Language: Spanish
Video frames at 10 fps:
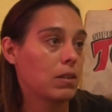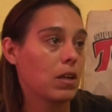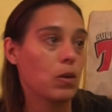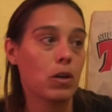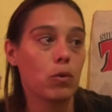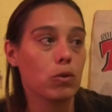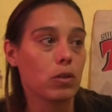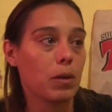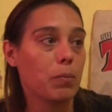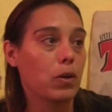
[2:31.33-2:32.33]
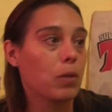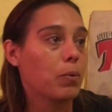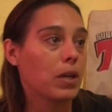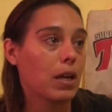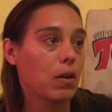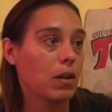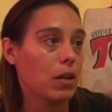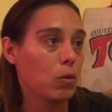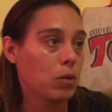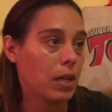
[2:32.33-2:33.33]
que no es justo tampoco porque es lo que
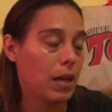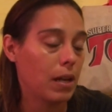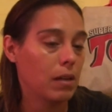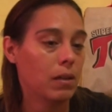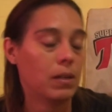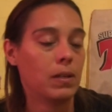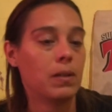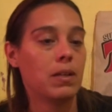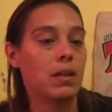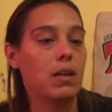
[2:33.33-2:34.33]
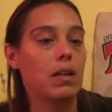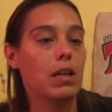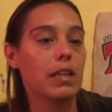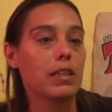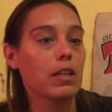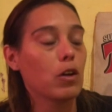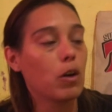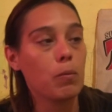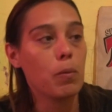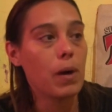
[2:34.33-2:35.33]
le gusta a él. La entiendo
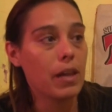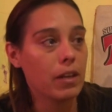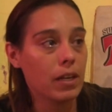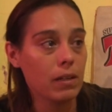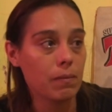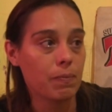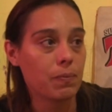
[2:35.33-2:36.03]
como madre,